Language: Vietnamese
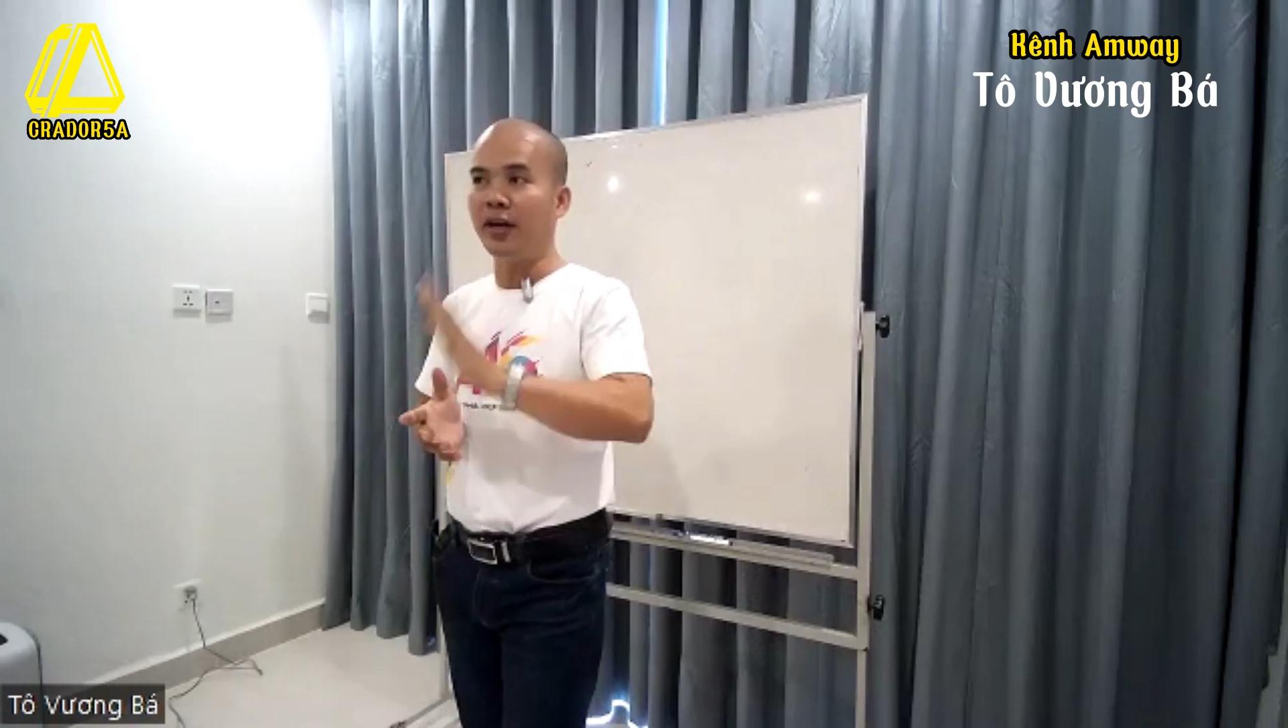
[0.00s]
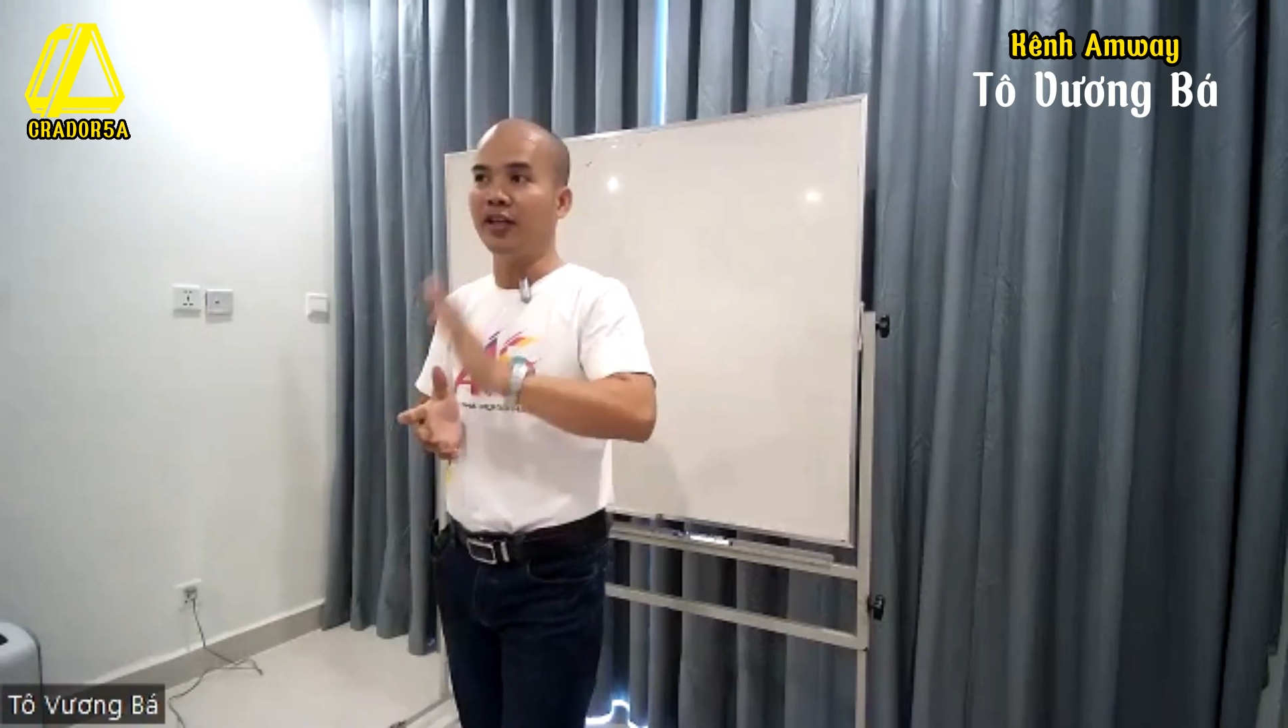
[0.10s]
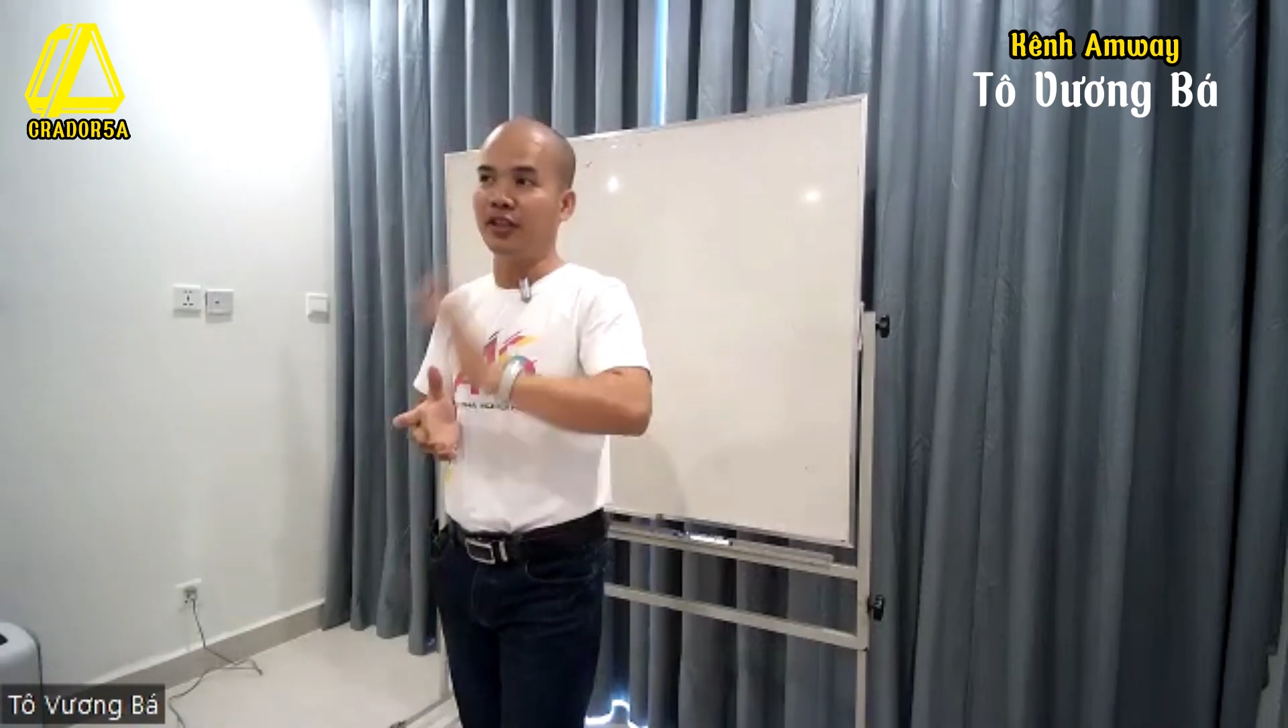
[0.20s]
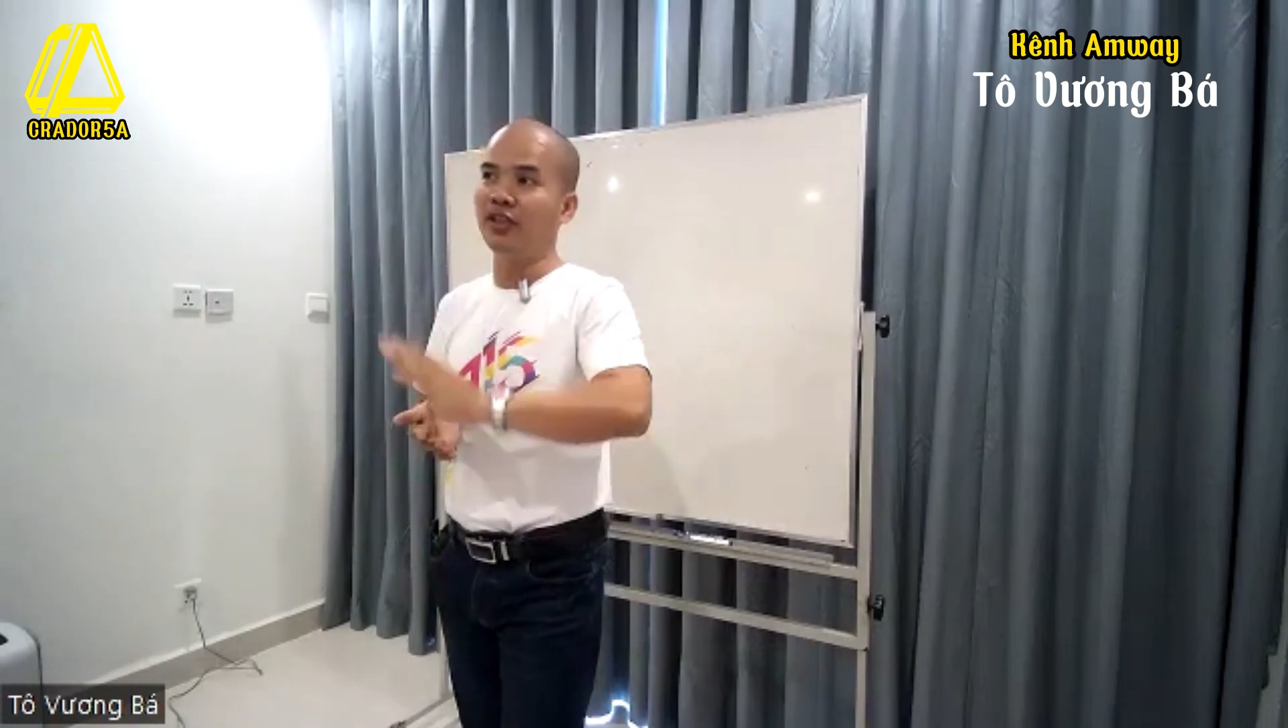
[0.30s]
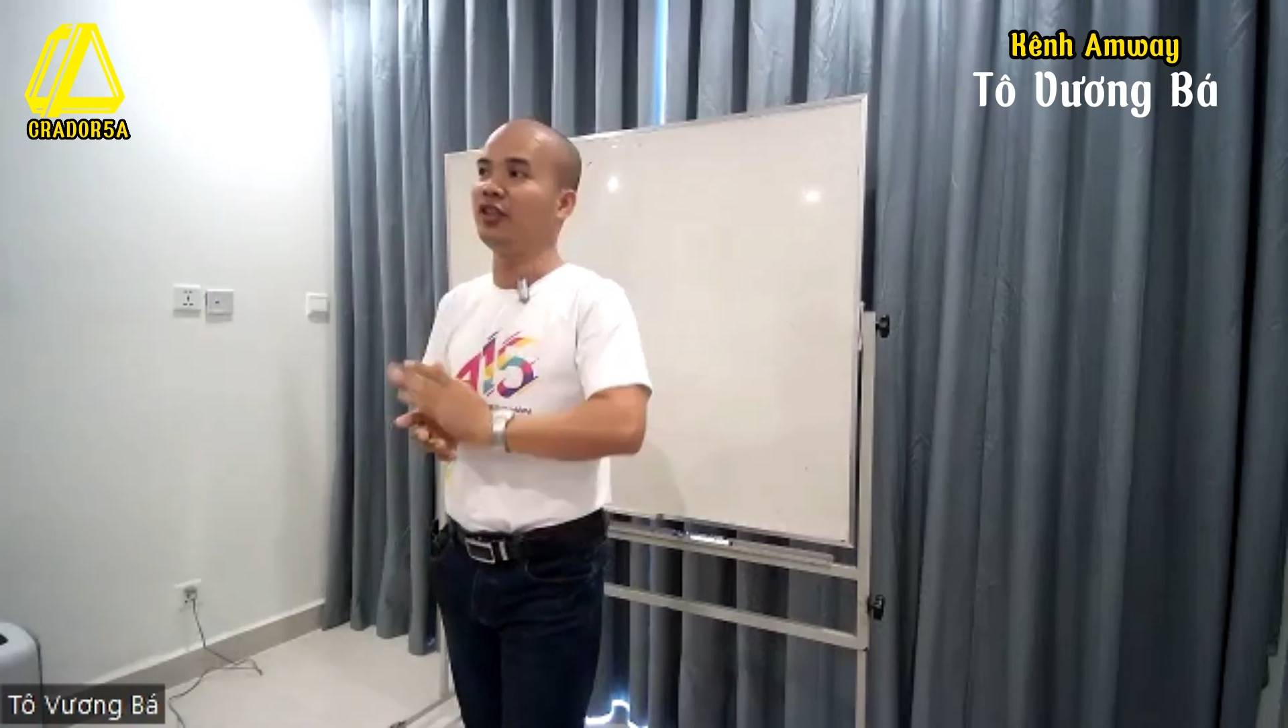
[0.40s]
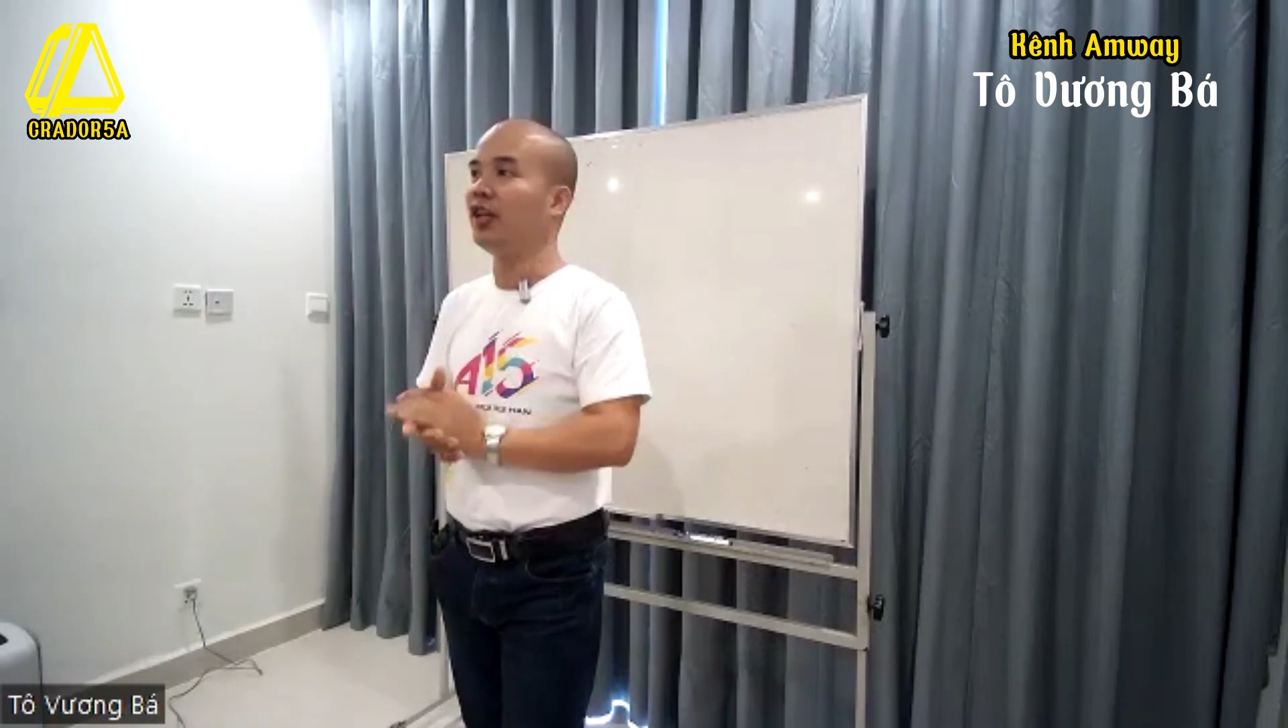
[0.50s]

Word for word: quay là sự tự